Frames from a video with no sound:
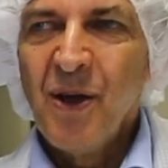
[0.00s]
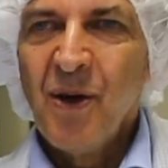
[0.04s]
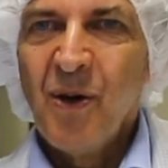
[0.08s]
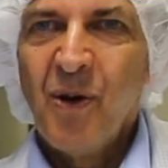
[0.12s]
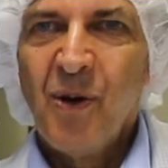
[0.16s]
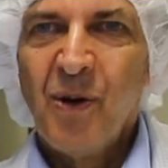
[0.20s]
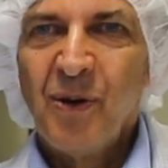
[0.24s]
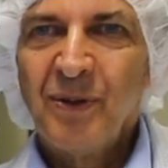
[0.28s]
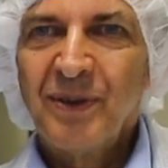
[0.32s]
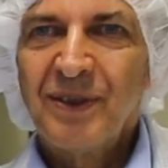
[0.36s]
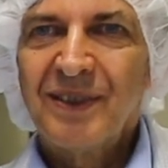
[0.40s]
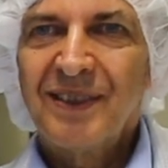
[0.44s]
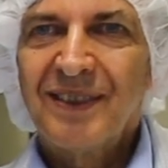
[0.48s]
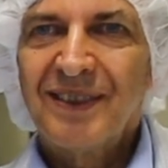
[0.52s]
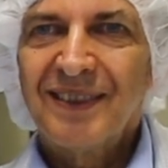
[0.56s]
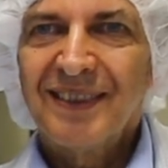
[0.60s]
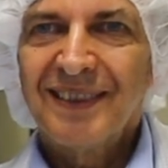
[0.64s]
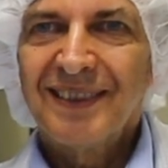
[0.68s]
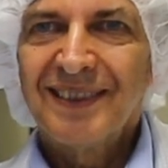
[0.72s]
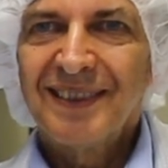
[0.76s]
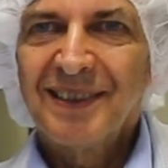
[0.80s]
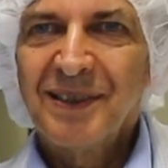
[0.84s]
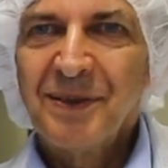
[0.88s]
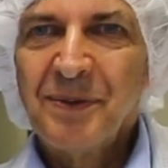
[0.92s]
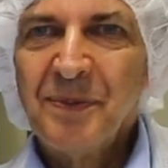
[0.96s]
Und
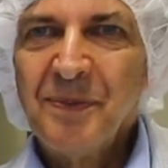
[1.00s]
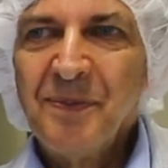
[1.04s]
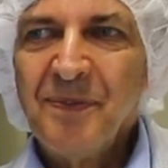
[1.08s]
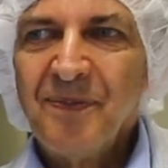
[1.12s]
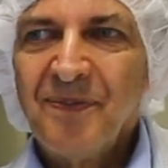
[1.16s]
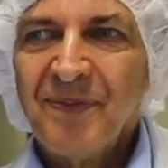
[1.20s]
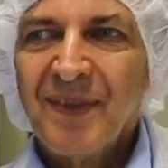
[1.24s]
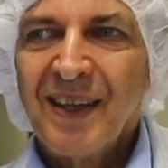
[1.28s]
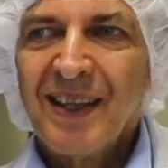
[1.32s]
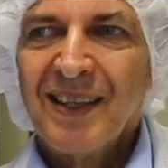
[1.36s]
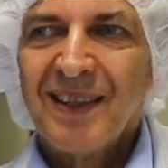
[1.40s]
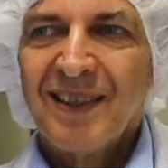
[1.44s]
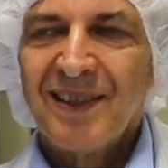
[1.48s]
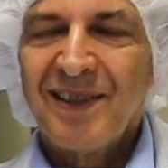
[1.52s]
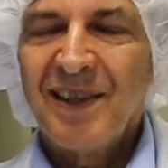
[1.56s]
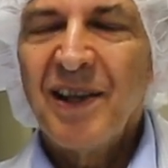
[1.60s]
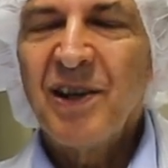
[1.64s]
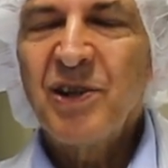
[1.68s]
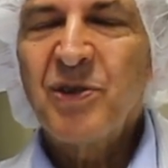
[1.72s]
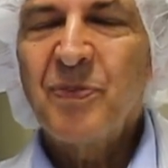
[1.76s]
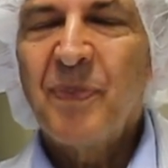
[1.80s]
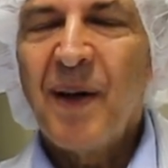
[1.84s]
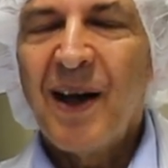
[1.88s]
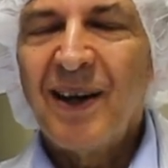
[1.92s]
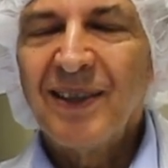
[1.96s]
ähm,
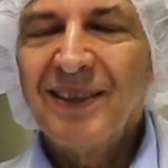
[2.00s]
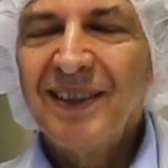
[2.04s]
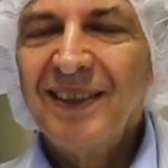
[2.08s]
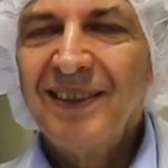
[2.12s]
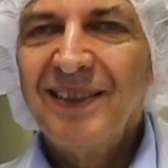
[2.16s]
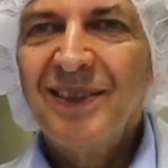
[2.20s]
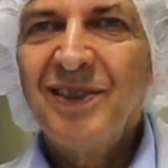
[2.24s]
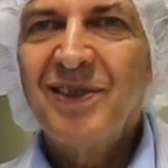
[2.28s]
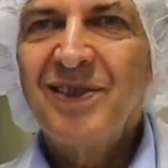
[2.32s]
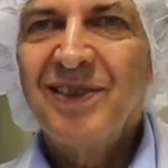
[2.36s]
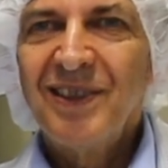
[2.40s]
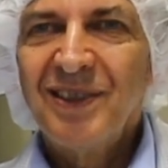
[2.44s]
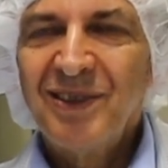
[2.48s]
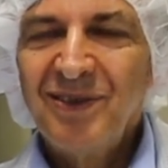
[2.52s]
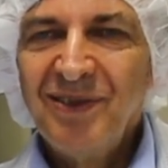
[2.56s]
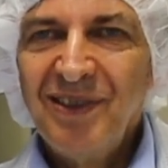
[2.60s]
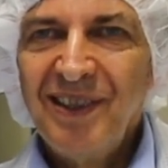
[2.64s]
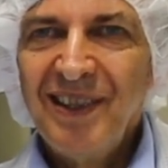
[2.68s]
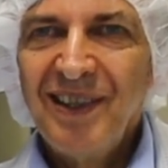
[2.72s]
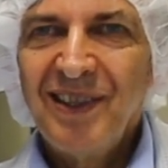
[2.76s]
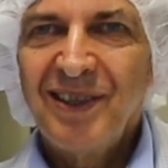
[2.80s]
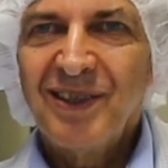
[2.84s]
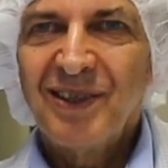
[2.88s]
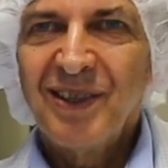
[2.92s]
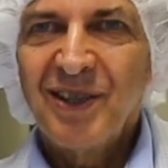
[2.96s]
sehr spannend ist
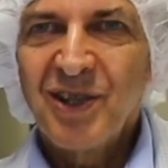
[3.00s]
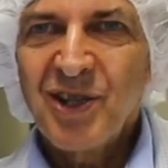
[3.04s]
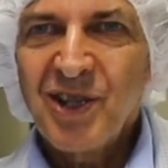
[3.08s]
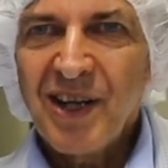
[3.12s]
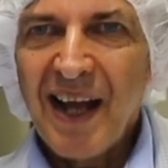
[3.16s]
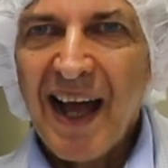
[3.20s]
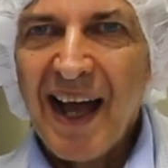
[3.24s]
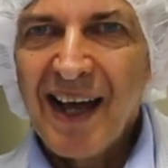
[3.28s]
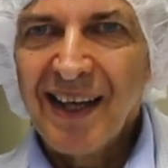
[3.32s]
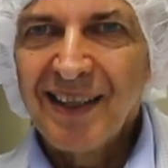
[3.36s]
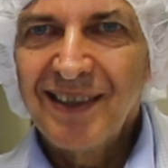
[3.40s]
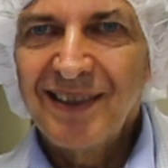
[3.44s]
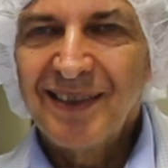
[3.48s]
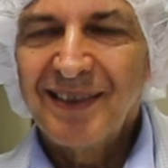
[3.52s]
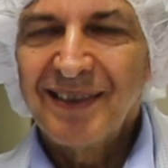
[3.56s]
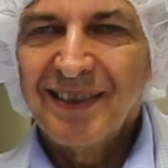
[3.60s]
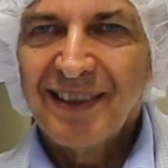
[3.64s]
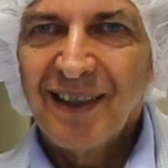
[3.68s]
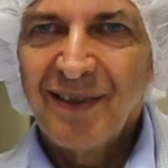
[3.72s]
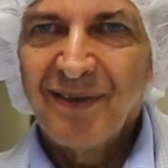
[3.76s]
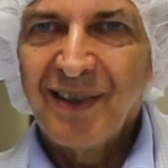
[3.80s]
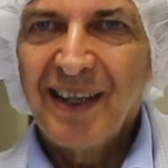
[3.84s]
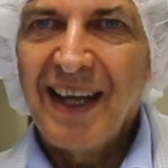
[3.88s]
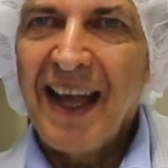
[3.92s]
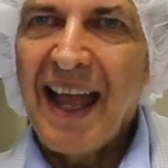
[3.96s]
natürlich der Start,
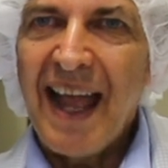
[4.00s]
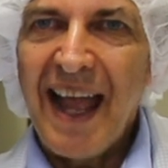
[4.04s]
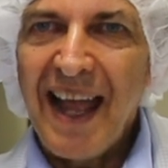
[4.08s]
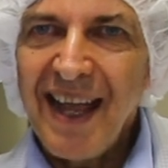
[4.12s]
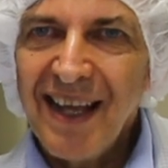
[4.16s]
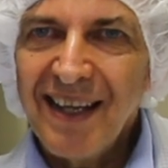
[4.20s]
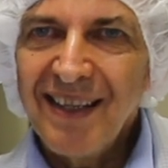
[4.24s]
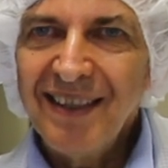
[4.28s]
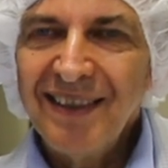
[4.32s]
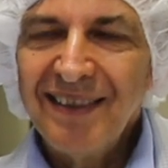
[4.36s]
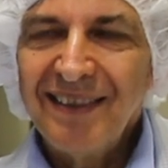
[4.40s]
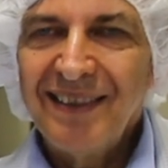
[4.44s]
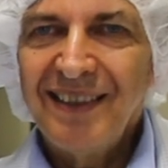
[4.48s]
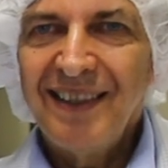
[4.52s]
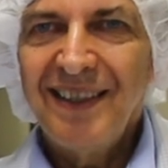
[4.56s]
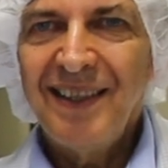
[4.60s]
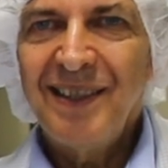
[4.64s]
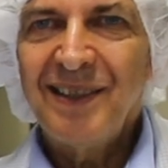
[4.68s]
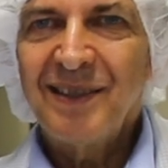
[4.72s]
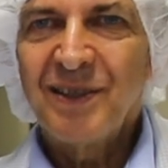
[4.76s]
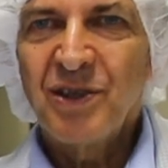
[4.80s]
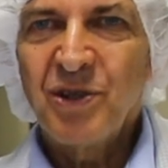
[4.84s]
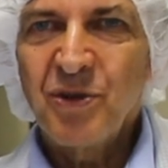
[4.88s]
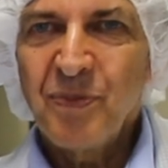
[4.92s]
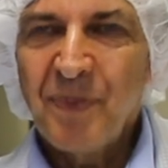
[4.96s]
aber
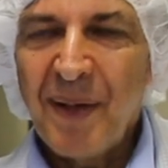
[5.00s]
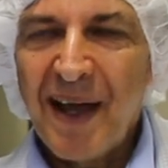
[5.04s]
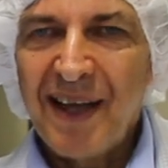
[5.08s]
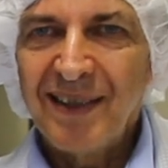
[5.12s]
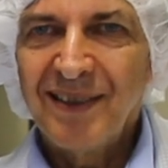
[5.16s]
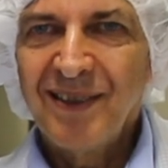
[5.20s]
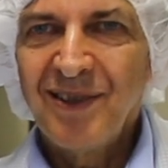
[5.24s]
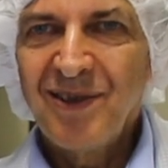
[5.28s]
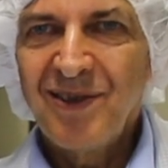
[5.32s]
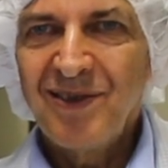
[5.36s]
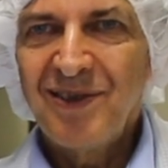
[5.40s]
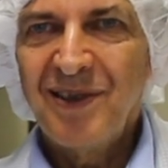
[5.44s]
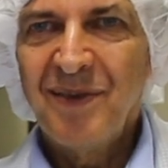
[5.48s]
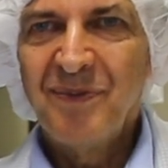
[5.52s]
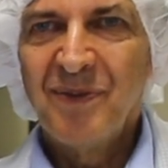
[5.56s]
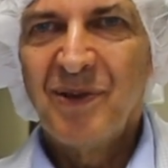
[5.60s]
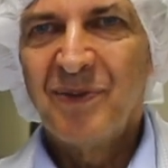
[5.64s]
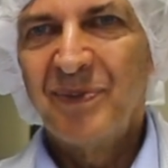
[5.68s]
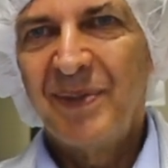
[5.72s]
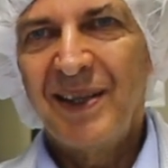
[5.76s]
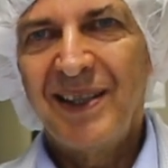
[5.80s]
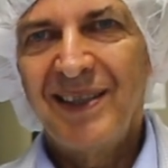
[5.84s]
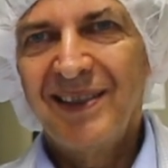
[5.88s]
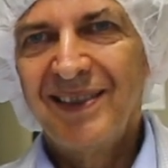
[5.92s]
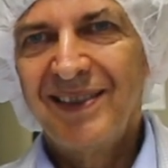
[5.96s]
eigentlich der spannendste
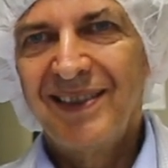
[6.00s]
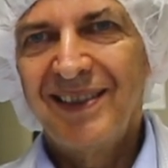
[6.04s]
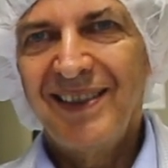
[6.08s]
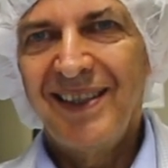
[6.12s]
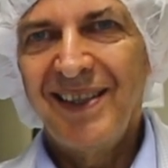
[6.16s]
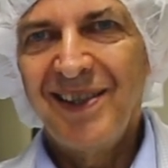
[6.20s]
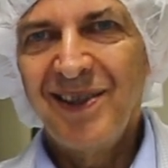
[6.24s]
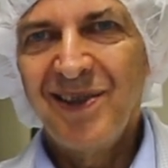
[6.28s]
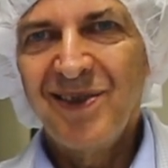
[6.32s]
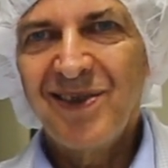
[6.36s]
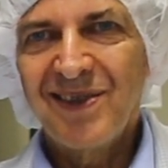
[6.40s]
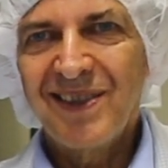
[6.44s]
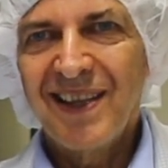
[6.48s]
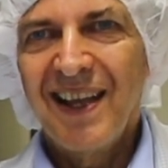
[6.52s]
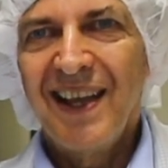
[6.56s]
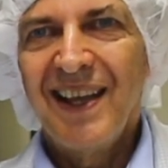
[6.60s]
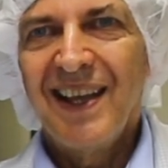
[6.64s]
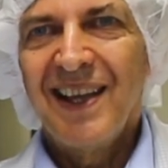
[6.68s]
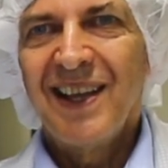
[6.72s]
Moment ist,